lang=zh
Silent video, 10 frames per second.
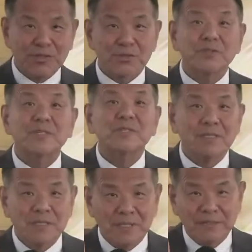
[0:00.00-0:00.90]
说的是
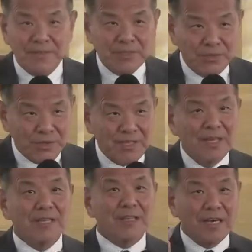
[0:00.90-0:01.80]
异人的犯罪。
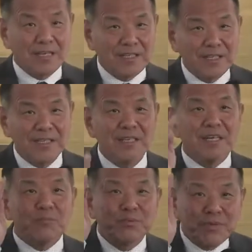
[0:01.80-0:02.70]
当你
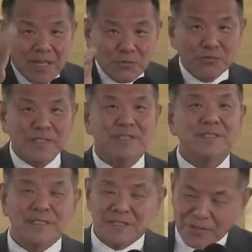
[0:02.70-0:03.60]
不跟我
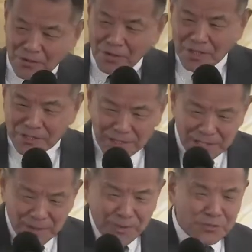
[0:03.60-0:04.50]
行的时候，你的
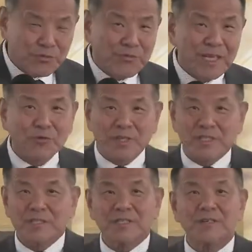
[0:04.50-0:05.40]
生命中没我的
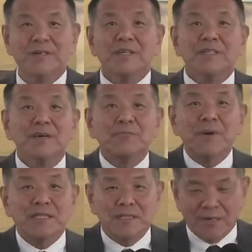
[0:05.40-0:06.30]
时候，那
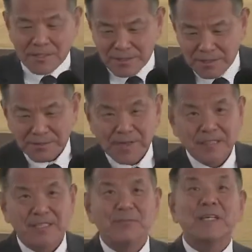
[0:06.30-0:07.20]
绊脚石就放
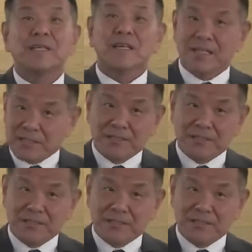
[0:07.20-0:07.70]
在你面前了。